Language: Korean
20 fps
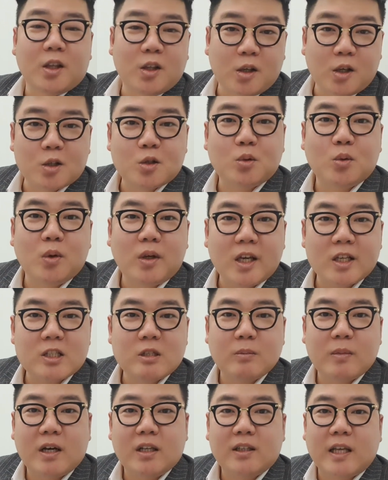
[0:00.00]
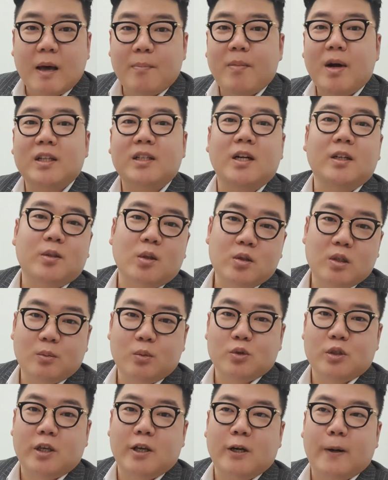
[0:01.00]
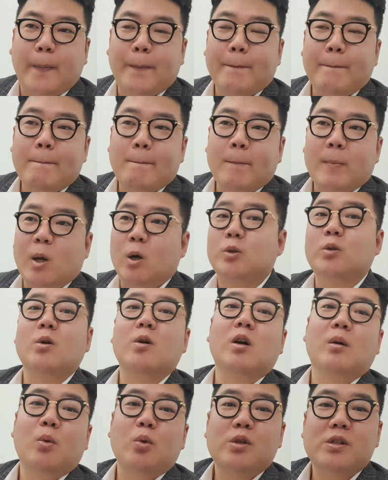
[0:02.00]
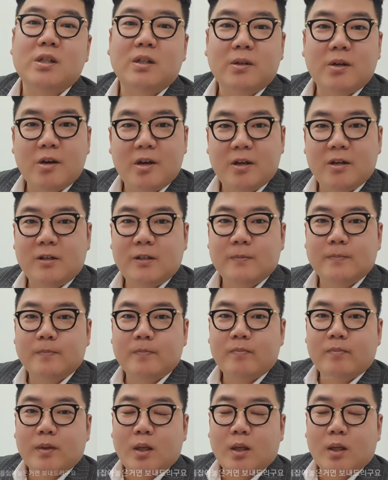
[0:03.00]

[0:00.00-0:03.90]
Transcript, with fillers: 느낄 수도 있겠지만 한마디를 던져보세요. 어떤 거 보실 거예요?